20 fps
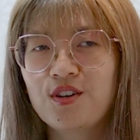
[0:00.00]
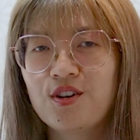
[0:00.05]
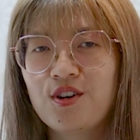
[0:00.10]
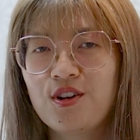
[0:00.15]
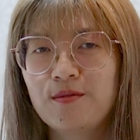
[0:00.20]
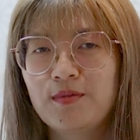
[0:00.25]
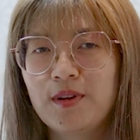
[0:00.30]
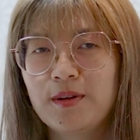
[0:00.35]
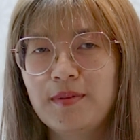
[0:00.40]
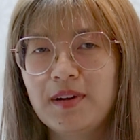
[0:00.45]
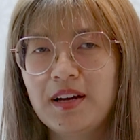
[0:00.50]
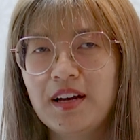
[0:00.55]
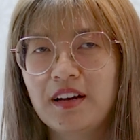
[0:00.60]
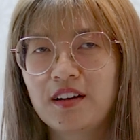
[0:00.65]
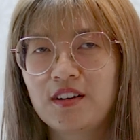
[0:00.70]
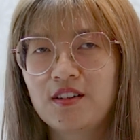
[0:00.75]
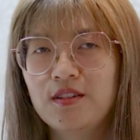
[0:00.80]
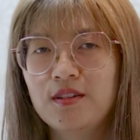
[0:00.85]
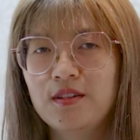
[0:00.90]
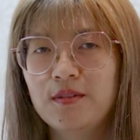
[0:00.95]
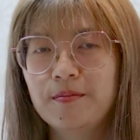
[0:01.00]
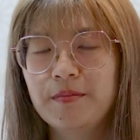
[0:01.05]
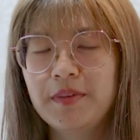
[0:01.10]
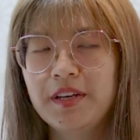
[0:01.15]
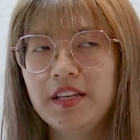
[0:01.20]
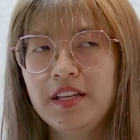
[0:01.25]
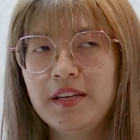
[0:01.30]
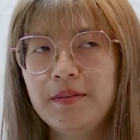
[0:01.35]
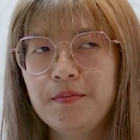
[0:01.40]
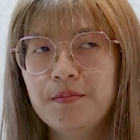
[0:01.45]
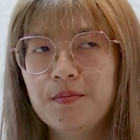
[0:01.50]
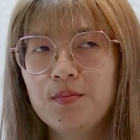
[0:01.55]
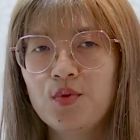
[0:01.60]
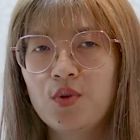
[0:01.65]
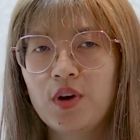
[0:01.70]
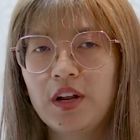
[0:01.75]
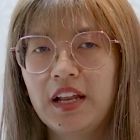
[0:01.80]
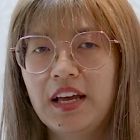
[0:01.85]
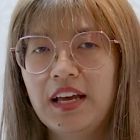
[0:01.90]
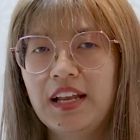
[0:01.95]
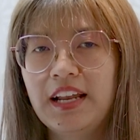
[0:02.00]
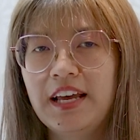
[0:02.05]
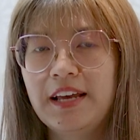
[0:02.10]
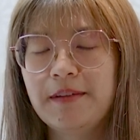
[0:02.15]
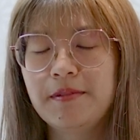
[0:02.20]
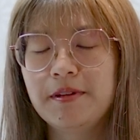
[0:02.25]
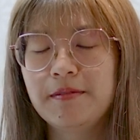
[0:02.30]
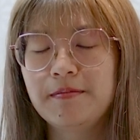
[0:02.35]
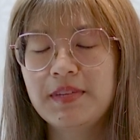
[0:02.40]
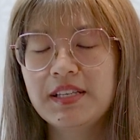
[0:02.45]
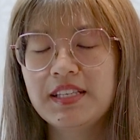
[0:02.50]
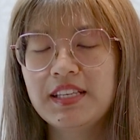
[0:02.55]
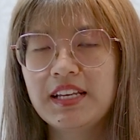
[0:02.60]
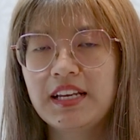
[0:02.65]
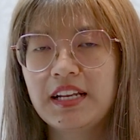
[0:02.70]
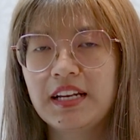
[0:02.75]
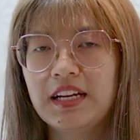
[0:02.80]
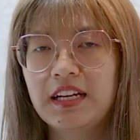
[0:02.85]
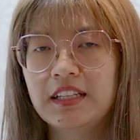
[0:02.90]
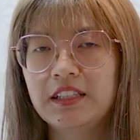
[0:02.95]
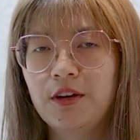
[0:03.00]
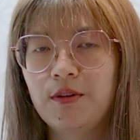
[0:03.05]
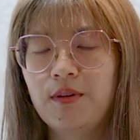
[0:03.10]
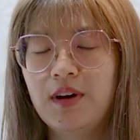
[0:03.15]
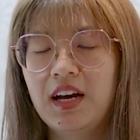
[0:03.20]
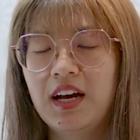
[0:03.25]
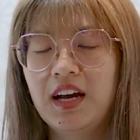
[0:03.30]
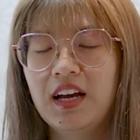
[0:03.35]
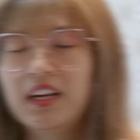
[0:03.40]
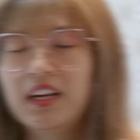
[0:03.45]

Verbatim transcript: ก่อนมาผ่าก็ไม่ได้ปวดอะไรเป็นพิเศษค่ะแต่ว่า